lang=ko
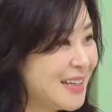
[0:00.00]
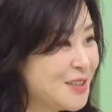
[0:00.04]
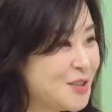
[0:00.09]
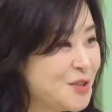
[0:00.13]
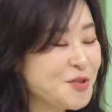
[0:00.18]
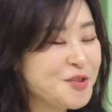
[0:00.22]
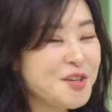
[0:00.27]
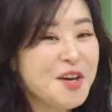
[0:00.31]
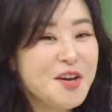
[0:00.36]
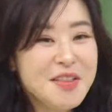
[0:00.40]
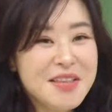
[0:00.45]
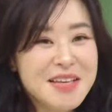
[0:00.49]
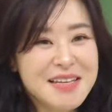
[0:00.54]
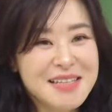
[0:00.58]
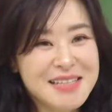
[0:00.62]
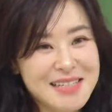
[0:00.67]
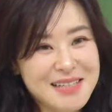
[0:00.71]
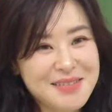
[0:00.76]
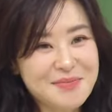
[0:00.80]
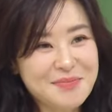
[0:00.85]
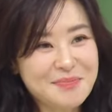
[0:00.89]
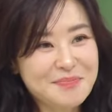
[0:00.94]
수기언니
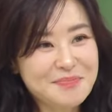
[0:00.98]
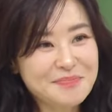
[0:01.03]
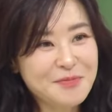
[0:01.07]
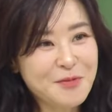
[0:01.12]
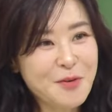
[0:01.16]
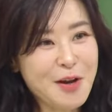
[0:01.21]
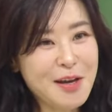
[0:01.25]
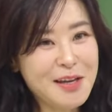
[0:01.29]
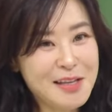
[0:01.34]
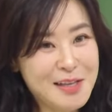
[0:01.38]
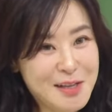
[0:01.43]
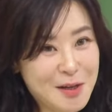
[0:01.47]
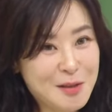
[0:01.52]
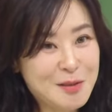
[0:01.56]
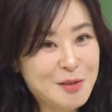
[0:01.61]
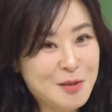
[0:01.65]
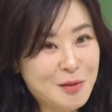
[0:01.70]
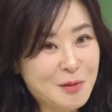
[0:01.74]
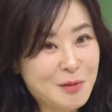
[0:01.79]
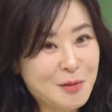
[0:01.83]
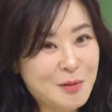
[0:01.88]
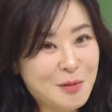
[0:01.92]
집과 1년
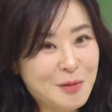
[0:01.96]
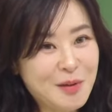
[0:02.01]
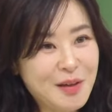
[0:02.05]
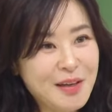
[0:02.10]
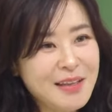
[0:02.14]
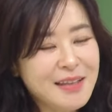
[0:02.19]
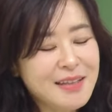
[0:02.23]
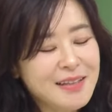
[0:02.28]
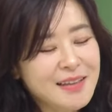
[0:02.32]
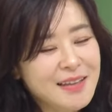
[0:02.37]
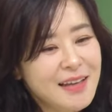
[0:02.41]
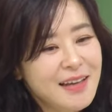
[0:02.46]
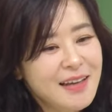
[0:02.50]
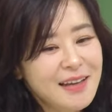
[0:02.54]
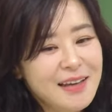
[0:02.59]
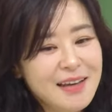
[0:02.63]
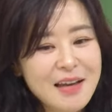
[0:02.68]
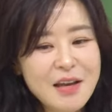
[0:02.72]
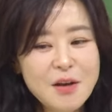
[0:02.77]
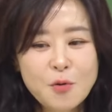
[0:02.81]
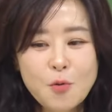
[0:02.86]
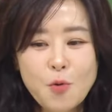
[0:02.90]
정도 했는데
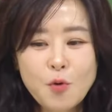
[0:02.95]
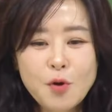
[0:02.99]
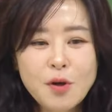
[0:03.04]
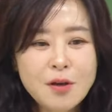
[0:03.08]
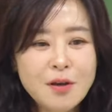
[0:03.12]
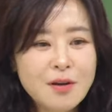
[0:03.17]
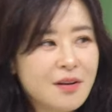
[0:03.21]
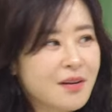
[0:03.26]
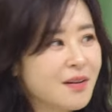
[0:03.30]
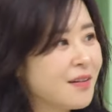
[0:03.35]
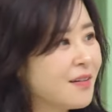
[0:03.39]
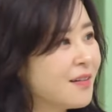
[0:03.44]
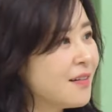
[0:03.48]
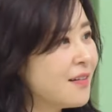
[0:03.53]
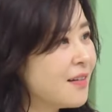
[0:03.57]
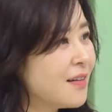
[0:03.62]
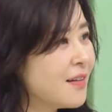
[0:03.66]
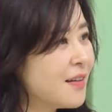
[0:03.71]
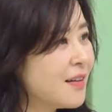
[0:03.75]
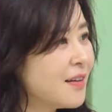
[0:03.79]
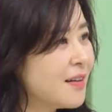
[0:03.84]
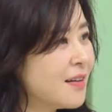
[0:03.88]
꽤 오래
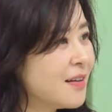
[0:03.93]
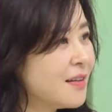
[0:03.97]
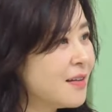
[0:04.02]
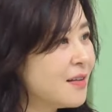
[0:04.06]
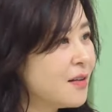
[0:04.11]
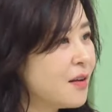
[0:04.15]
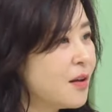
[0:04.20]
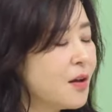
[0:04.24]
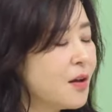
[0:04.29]
하셨네요.